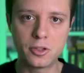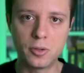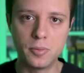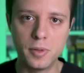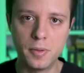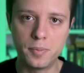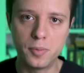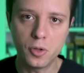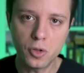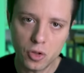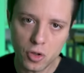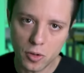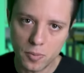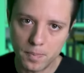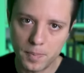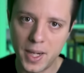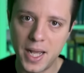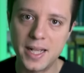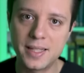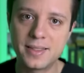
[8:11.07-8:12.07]
per atomi
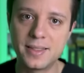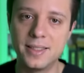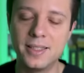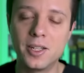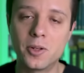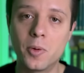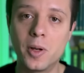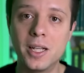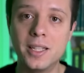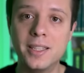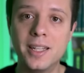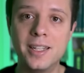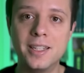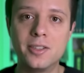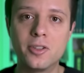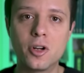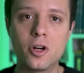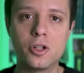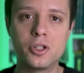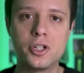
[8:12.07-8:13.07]
più complessi di quelli
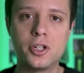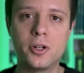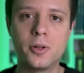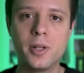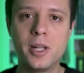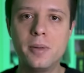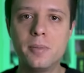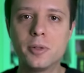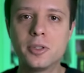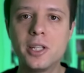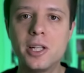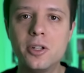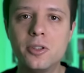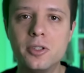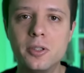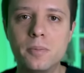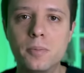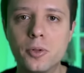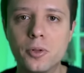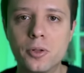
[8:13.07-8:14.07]
dell'idrogeno il
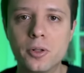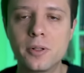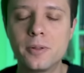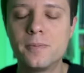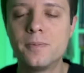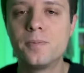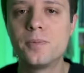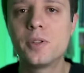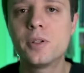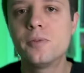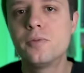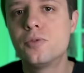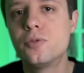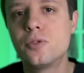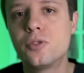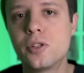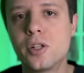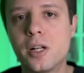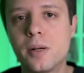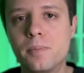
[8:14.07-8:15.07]
modello di Bohr
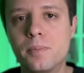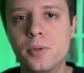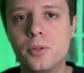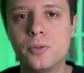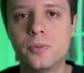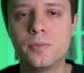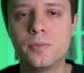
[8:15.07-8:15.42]
non funziona